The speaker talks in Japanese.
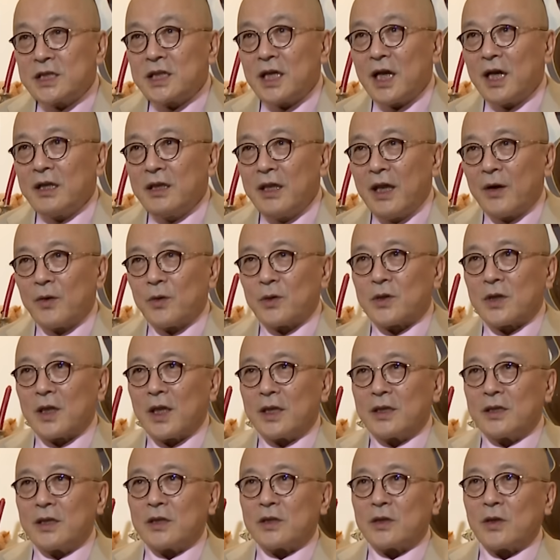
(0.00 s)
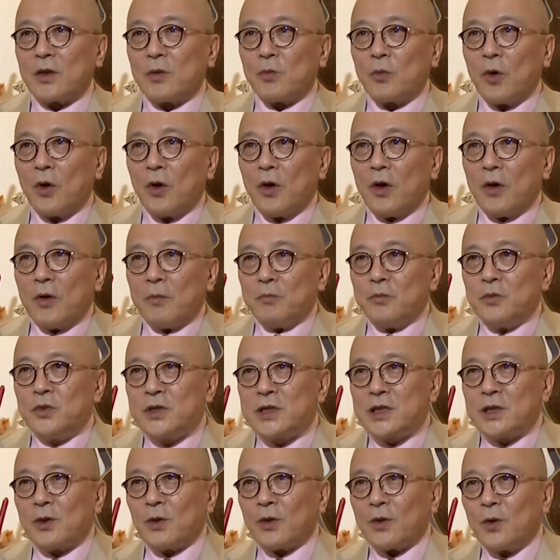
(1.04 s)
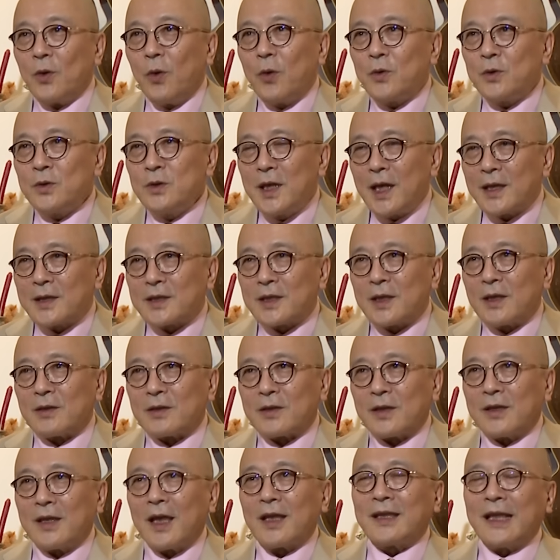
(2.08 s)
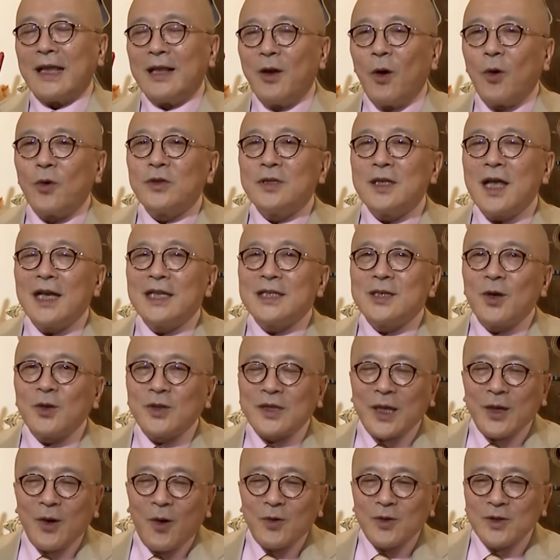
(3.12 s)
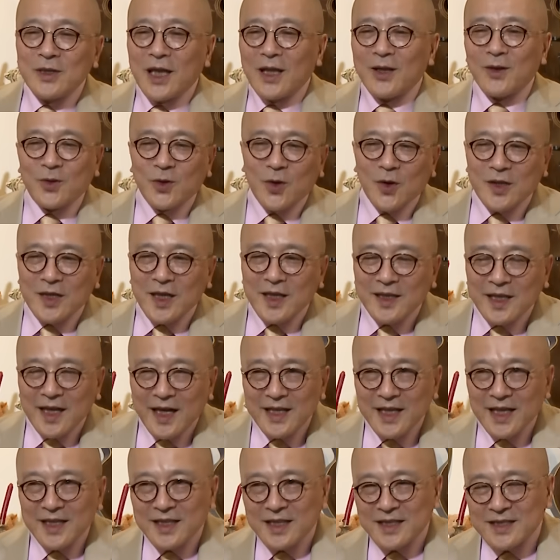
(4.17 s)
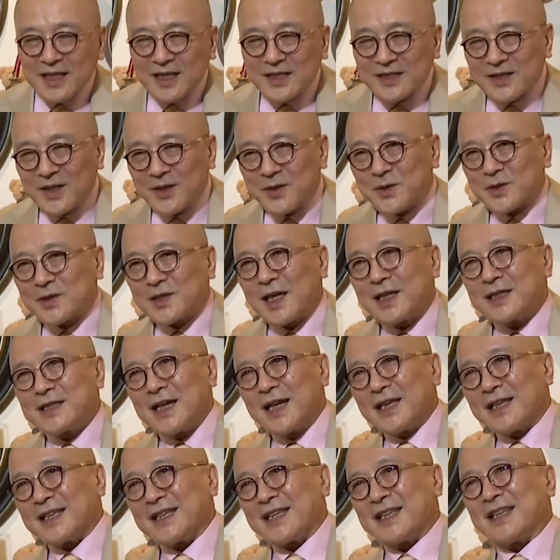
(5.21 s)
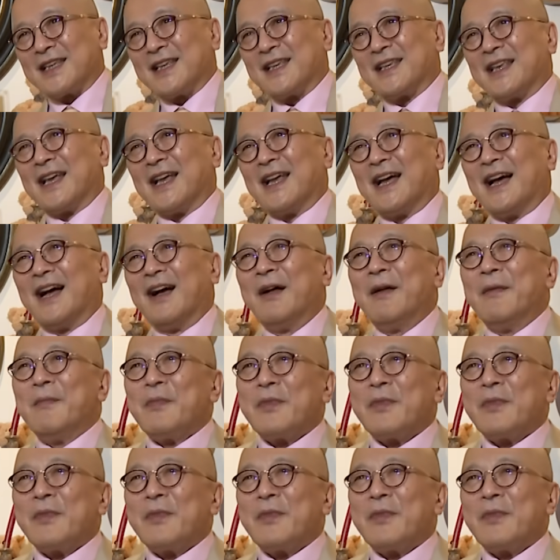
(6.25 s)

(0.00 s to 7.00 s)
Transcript: じられないことなんですけどもむしろ良くなってるってだって緑内障って良くなること絶対ないって先生言ったじゃんって言ってたら